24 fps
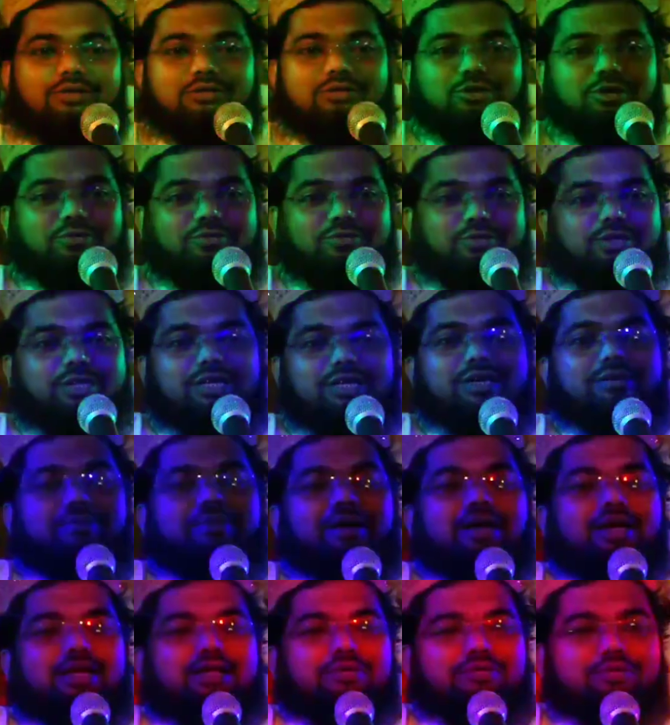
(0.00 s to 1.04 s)
তফসিরে
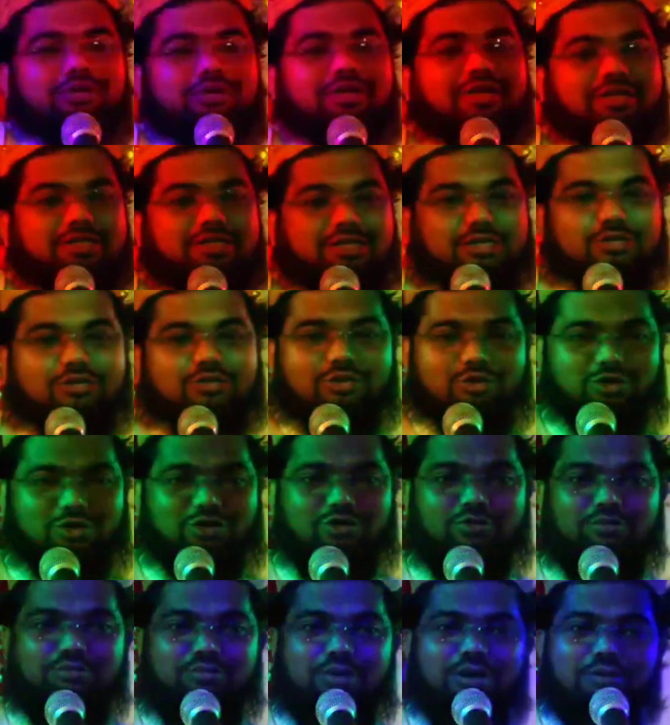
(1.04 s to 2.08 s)
মারে হলে এসছে যত
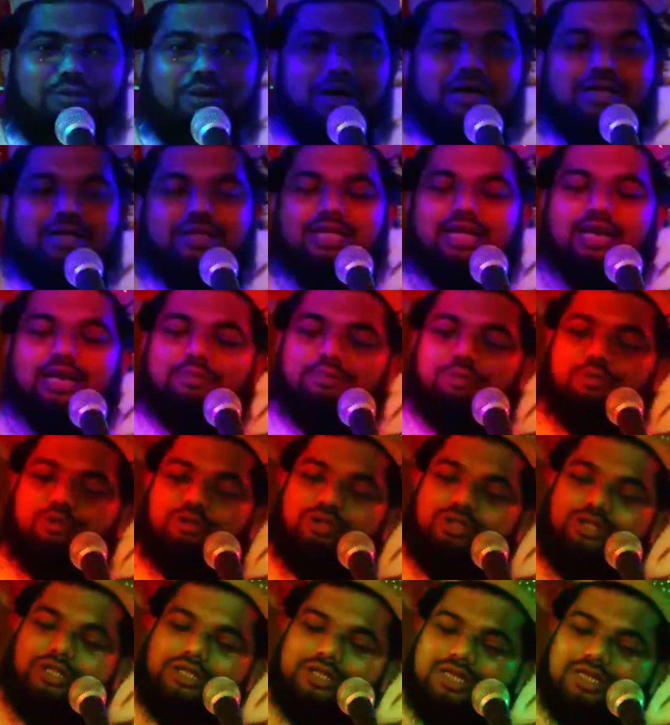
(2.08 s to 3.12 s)
সম্ভব তারা
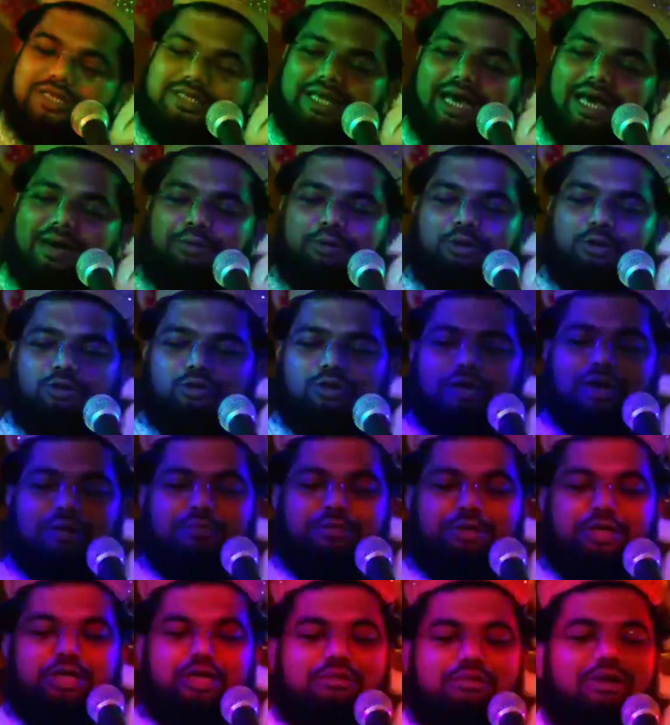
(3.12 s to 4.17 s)
প্রত্যেকে সাপোর্ট করার
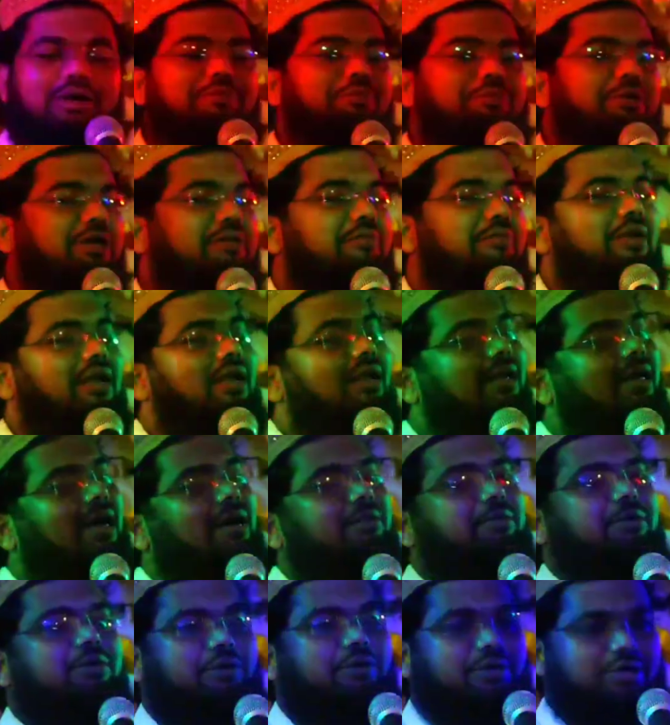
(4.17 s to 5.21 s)
বিনিময়ে বেইমান আর
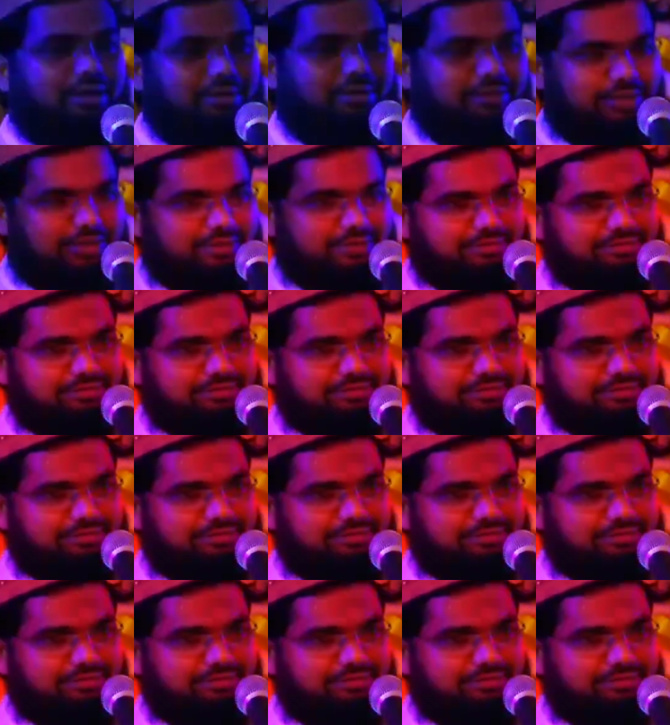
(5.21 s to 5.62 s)
কাপের হয়ে যাবে